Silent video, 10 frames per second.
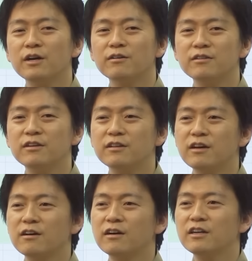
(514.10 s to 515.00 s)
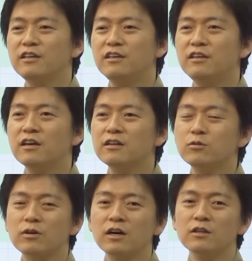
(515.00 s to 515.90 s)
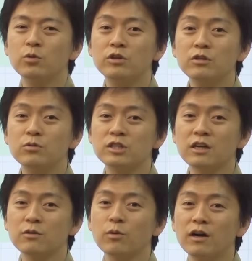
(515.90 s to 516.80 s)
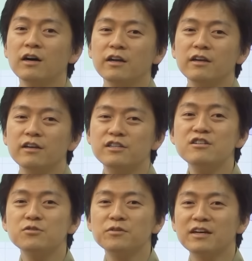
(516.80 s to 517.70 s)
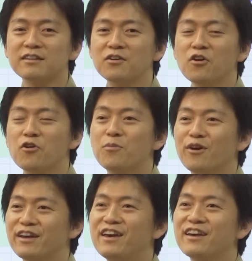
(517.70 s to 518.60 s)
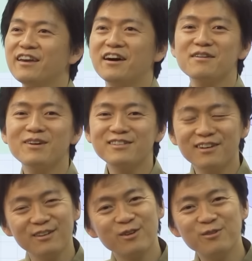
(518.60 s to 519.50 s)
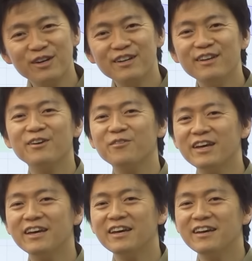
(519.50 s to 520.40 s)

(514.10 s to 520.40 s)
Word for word: で、なんか、ヒヤリとか、ドキッとしたとか、えー、死にそうになった重い経験ありますかとか言われんねんけどね。